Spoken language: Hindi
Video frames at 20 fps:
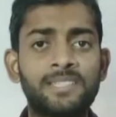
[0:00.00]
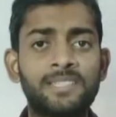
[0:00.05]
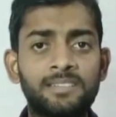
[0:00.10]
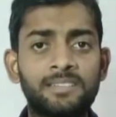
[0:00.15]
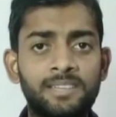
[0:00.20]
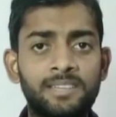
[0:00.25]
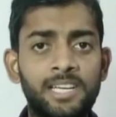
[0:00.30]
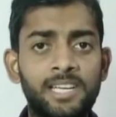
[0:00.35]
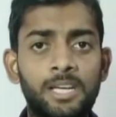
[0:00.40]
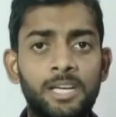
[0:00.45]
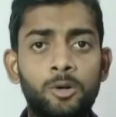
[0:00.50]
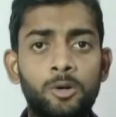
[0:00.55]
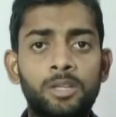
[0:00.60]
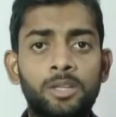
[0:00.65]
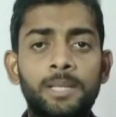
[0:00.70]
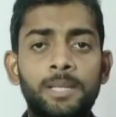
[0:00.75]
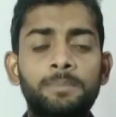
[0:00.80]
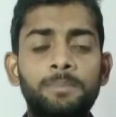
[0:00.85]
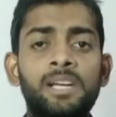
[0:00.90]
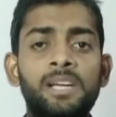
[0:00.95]
मैचेस नहीं
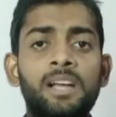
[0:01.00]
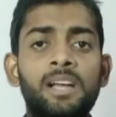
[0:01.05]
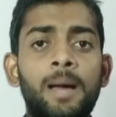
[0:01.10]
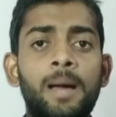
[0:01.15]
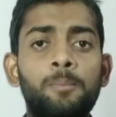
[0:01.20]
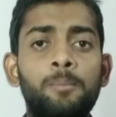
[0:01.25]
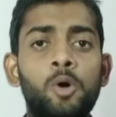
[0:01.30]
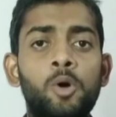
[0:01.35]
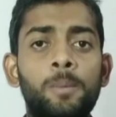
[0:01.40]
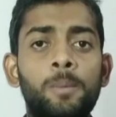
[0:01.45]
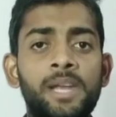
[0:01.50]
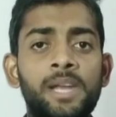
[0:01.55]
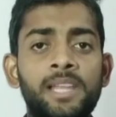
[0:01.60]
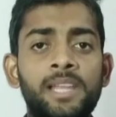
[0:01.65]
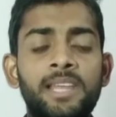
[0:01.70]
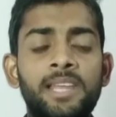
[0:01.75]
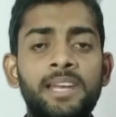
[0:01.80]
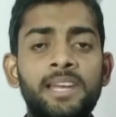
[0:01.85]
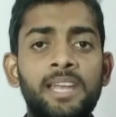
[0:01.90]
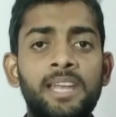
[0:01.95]
खेलोगे तब तक आपको अपने
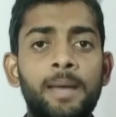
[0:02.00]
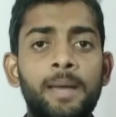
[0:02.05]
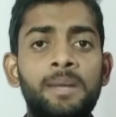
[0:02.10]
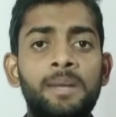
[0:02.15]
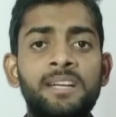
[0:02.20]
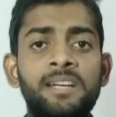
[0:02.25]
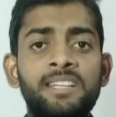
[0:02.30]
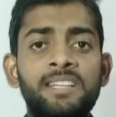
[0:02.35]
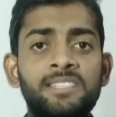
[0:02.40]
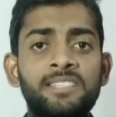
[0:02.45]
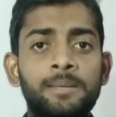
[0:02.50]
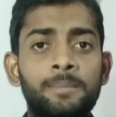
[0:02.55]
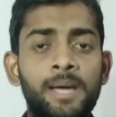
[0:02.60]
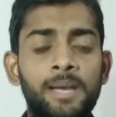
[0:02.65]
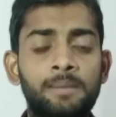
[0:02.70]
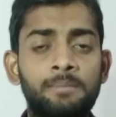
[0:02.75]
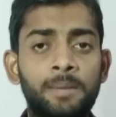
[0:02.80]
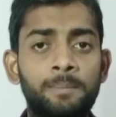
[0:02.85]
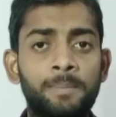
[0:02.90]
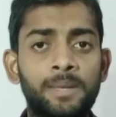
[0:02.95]
अंदर की एबिलिटीज़ के
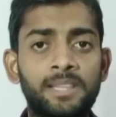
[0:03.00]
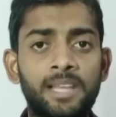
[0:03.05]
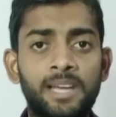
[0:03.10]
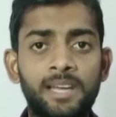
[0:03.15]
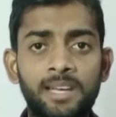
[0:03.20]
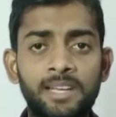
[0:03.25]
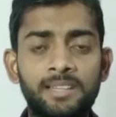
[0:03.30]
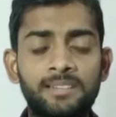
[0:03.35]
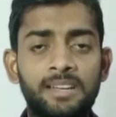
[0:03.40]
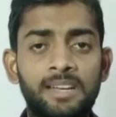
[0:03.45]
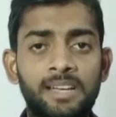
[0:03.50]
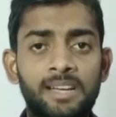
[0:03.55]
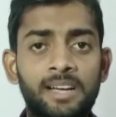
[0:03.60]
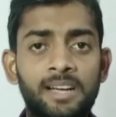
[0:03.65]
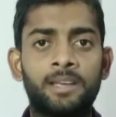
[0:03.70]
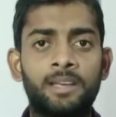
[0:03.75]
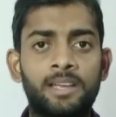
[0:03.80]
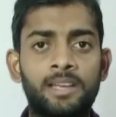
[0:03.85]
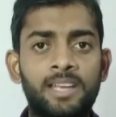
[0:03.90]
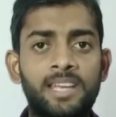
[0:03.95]
बारे में पता नहीं
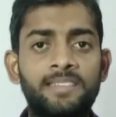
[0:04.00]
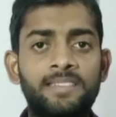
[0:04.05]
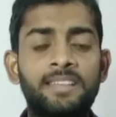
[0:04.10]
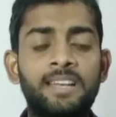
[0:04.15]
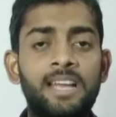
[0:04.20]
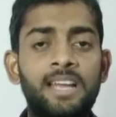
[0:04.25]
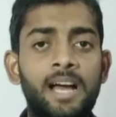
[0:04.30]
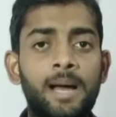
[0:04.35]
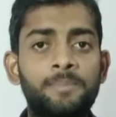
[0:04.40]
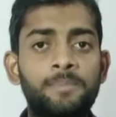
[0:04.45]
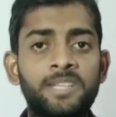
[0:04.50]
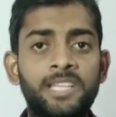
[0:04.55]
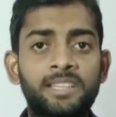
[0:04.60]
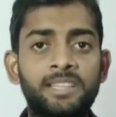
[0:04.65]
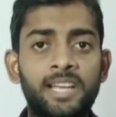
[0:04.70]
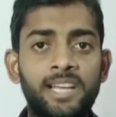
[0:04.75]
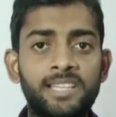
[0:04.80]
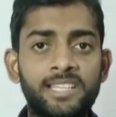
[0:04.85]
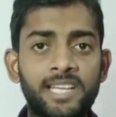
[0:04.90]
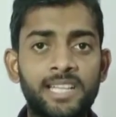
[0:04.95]
चलेगा इसलिए आप
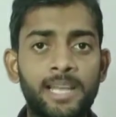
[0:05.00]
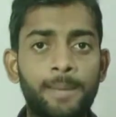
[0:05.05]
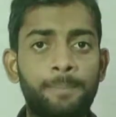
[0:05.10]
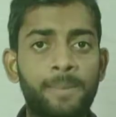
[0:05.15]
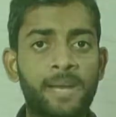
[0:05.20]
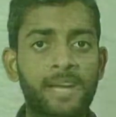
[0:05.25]
जितना ज़्यादा